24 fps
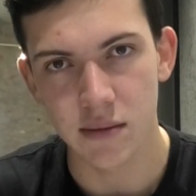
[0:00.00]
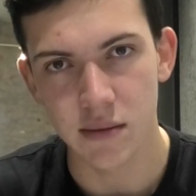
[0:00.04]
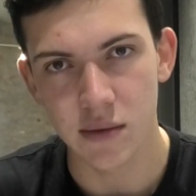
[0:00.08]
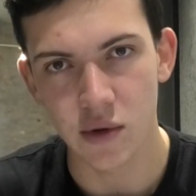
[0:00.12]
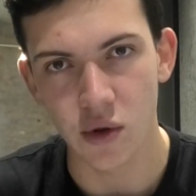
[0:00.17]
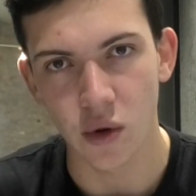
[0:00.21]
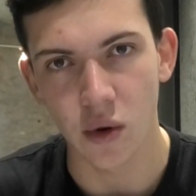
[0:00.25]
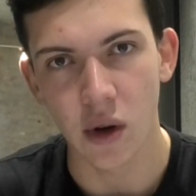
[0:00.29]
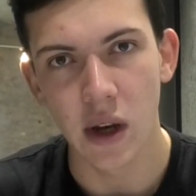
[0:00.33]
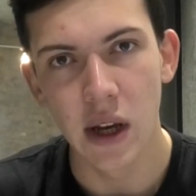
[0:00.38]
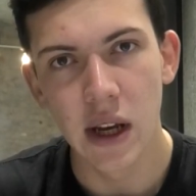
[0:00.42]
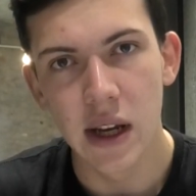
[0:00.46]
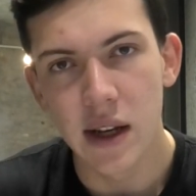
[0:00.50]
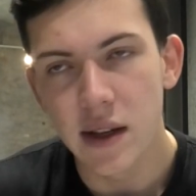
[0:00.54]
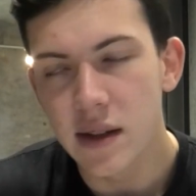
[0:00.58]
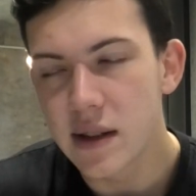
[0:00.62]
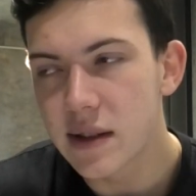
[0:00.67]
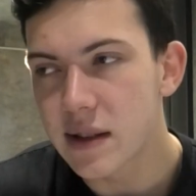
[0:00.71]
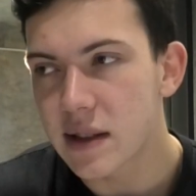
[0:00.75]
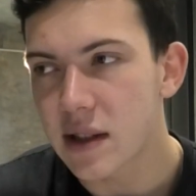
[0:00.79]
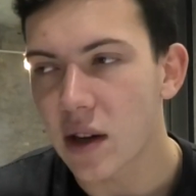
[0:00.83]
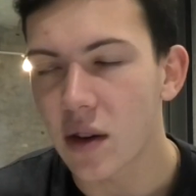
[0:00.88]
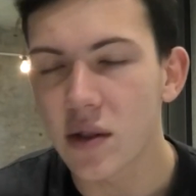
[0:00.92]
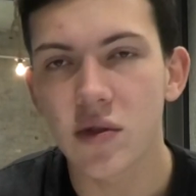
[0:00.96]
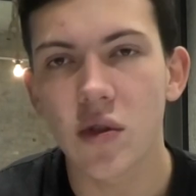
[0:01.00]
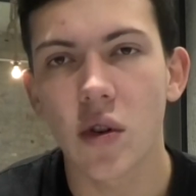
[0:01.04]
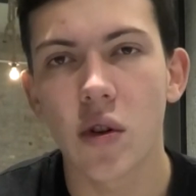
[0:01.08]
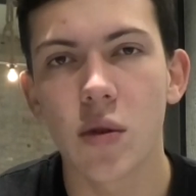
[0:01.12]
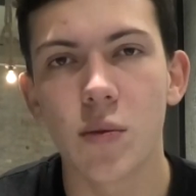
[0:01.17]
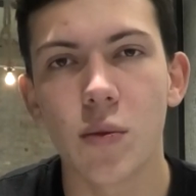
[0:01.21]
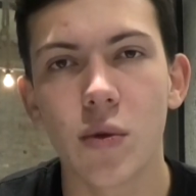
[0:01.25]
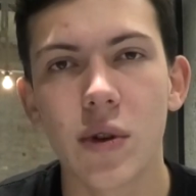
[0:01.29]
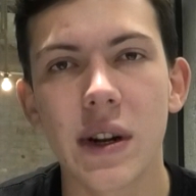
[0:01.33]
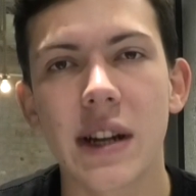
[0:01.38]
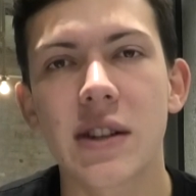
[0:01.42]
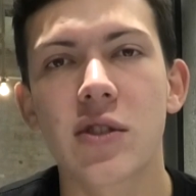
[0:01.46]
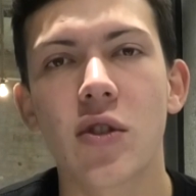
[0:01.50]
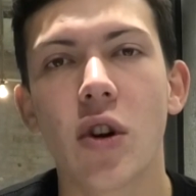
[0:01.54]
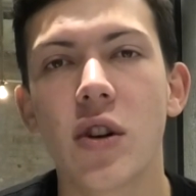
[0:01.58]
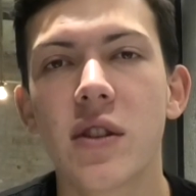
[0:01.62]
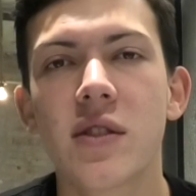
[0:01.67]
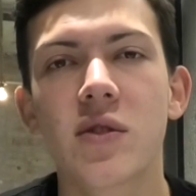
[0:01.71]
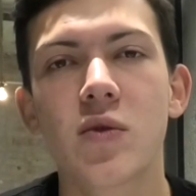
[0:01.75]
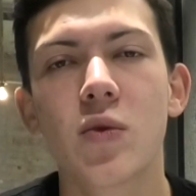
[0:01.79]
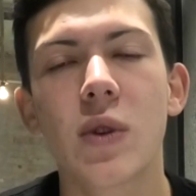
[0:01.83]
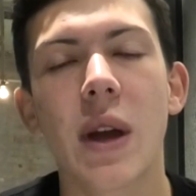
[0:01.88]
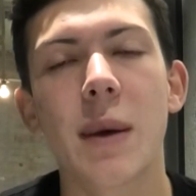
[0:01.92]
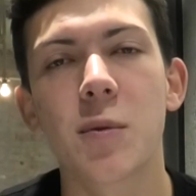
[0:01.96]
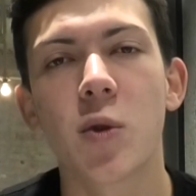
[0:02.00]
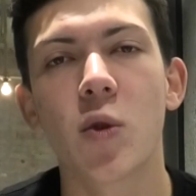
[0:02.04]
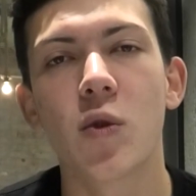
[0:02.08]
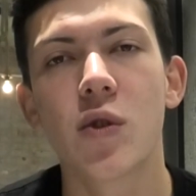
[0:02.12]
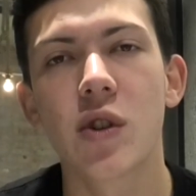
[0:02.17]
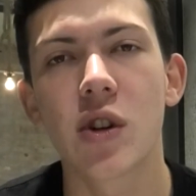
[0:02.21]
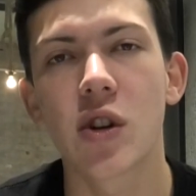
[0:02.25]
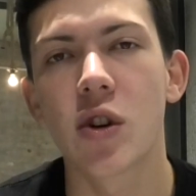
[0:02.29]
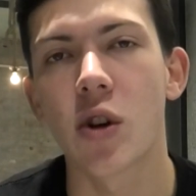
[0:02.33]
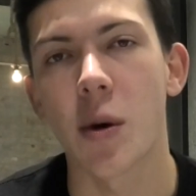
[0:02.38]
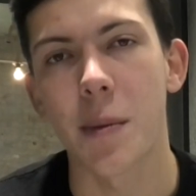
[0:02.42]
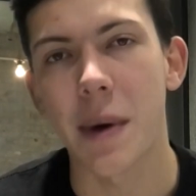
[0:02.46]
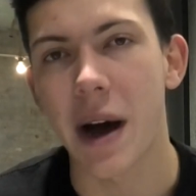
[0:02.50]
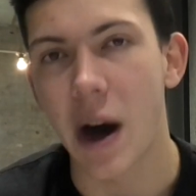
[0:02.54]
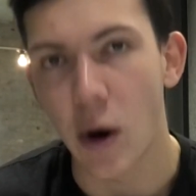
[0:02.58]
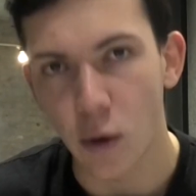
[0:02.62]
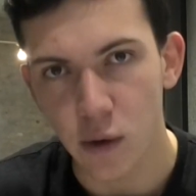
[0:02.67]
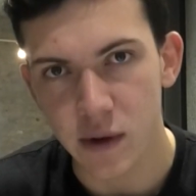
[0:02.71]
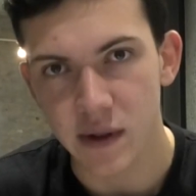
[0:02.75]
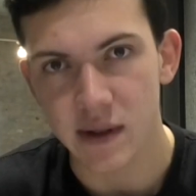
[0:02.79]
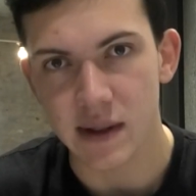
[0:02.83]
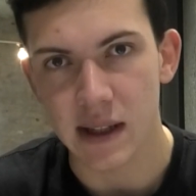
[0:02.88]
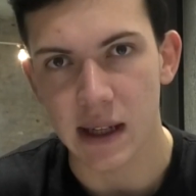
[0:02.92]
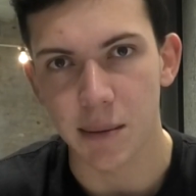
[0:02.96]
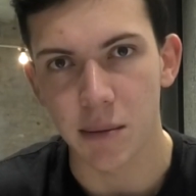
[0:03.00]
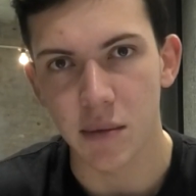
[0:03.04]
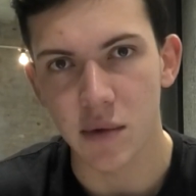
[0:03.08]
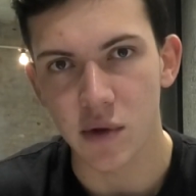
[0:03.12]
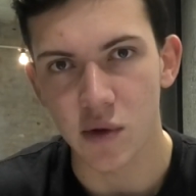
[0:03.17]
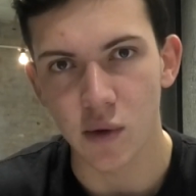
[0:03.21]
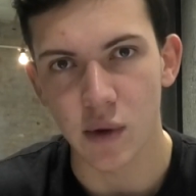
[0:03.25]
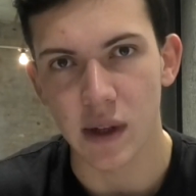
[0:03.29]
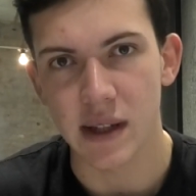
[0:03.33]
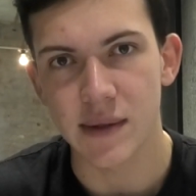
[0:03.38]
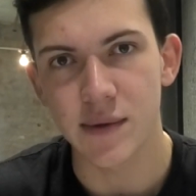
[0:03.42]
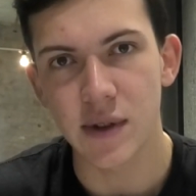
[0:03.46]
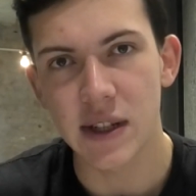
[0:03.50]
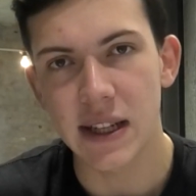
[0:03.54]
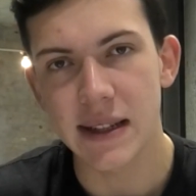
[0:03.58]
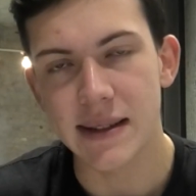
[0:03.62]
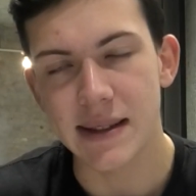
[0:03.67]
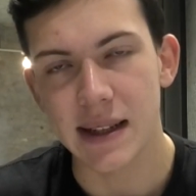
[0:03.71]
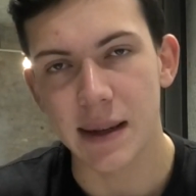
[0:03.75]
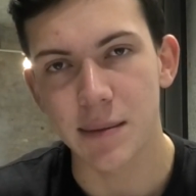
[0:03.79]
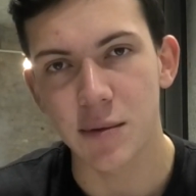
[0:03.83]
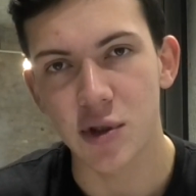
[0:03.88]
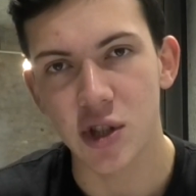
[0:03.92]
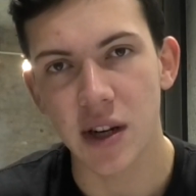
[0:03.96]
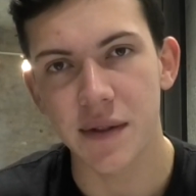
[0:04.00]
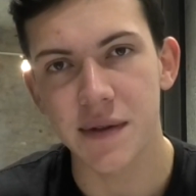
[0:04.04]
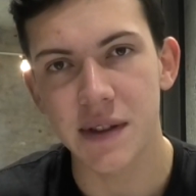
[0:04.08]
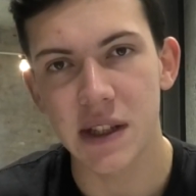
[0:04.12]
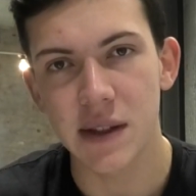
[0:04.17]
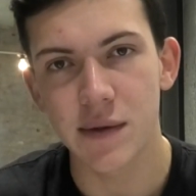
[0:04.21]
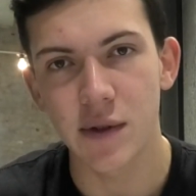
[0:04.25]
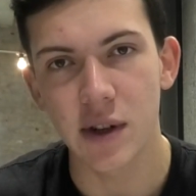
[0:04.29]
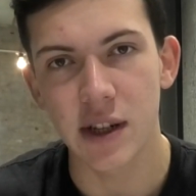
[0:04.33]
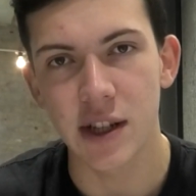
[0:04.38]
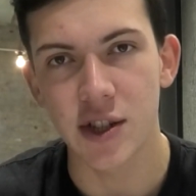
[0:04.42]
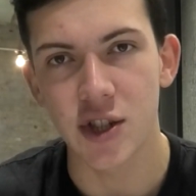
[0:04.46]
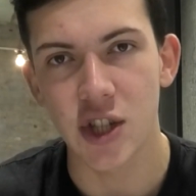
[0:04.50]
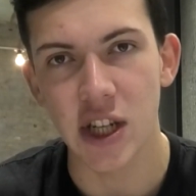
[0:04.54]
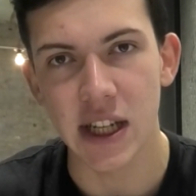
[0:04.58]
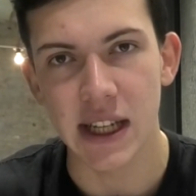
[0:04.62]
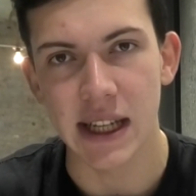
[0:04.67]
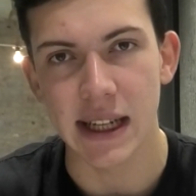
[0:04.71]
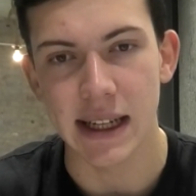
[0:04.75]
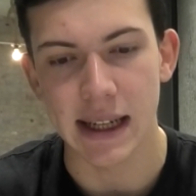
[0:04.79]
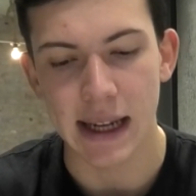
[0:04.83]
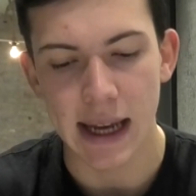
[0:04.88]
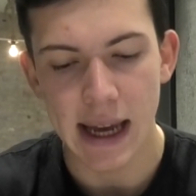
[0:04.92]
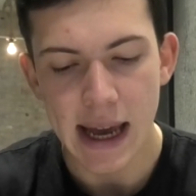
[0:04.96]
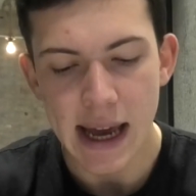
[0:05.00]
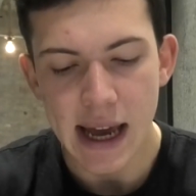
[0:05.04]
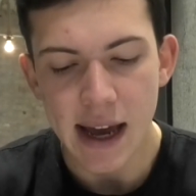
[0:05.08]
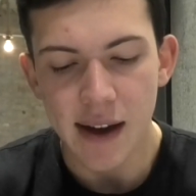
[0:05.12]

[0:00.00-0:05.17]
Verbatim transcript: So, diese 1000 Euro im Monat könntest du ja im Grunde genommen rausnehmen. So, das würde jetzt dein Geschäft nicht wirklich schädigen.